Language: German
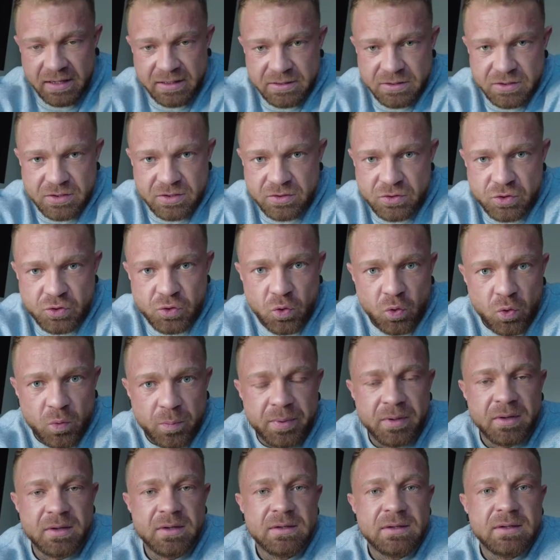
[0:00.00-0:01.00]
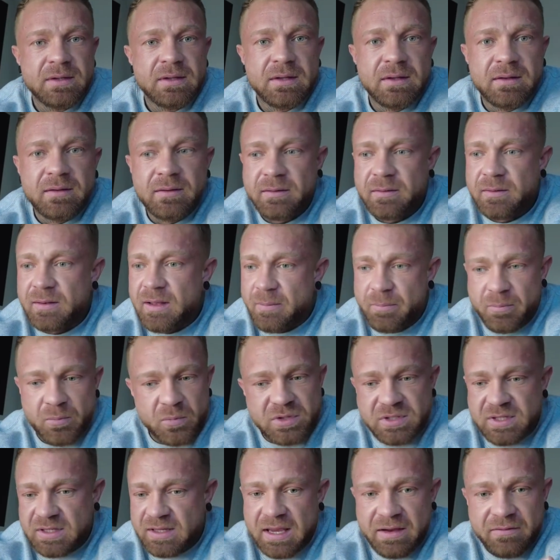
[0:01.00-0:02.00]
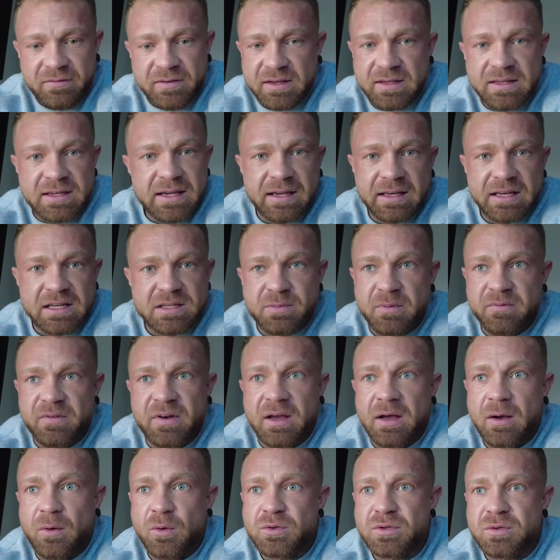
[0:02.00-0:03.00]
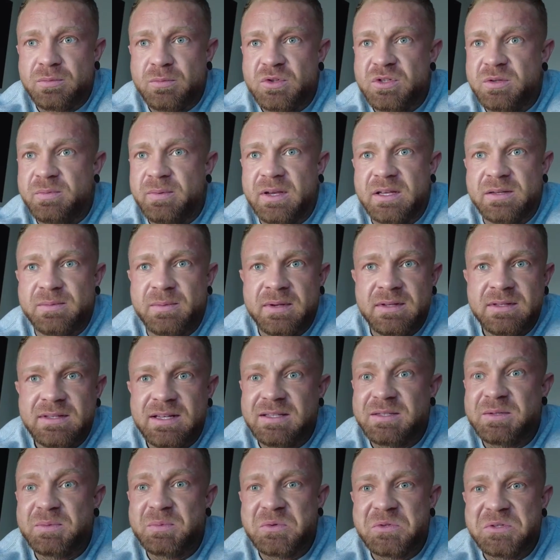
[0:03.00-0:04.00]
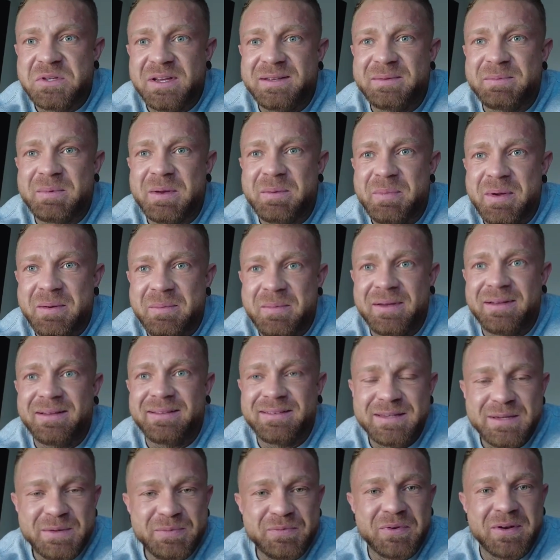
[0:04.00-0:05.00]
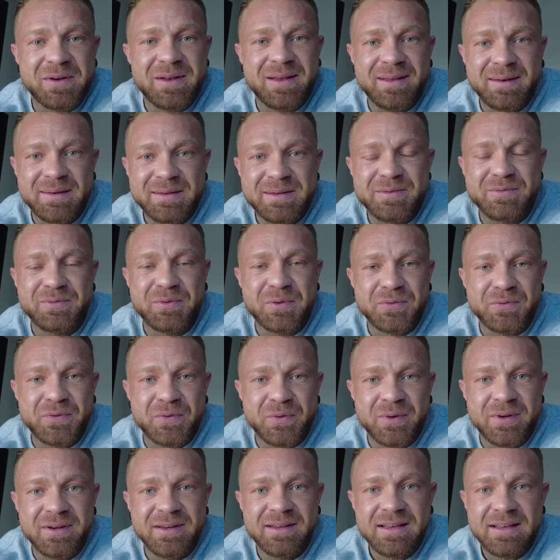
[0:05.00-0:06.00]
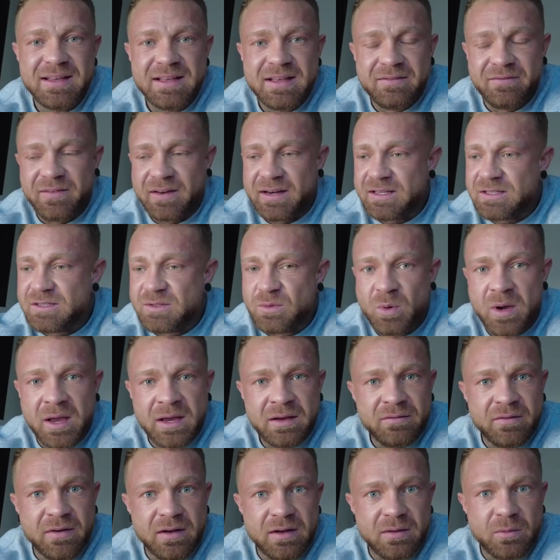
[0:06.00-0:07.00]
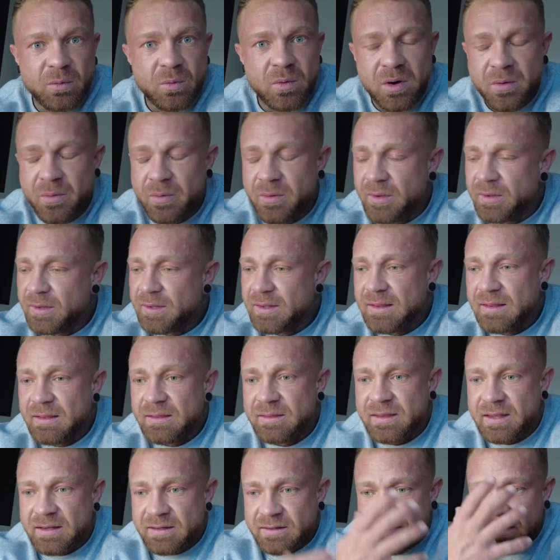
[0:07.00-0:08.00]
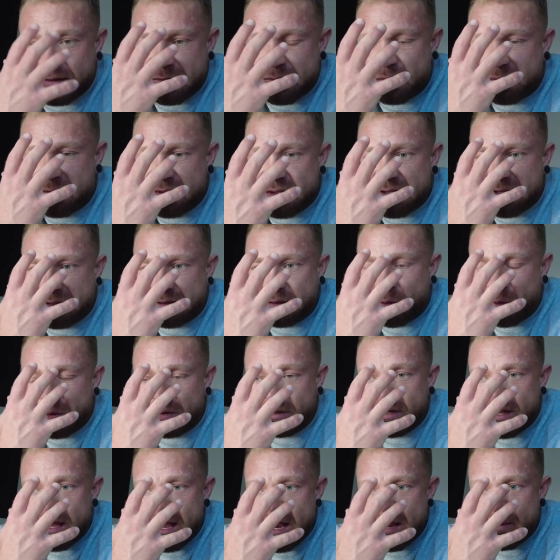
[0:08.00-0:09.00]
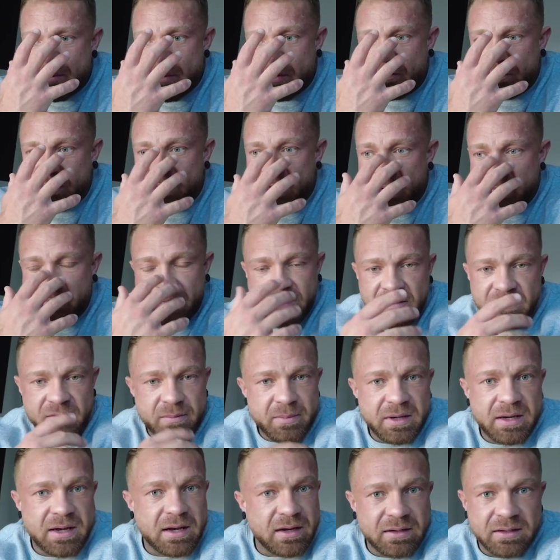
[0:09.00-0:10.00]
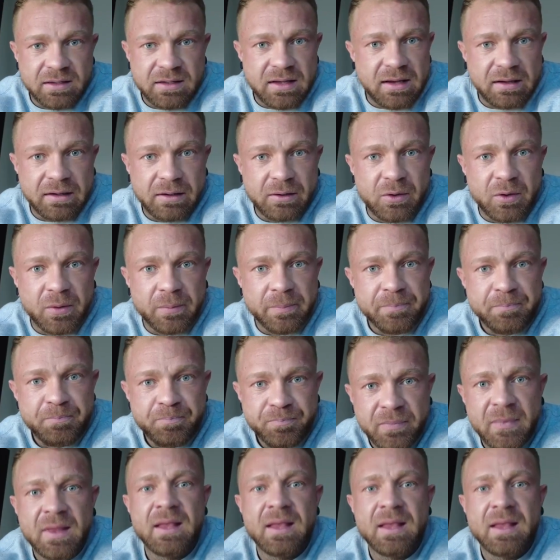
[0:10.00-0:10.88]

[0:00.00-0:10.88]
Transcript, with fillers: reinschob, hab, musste ich irgendwie direkt erstmal wieder raus, musste mich erstmal hinsetzen, musste erstmal ein paar Mal tief, äh, tief Luft holen, weil das so eng war. Wow. Dann dazu dieser drückende Helm auf dem Kopf, irgendwie bin ich gerade nicht klargekommen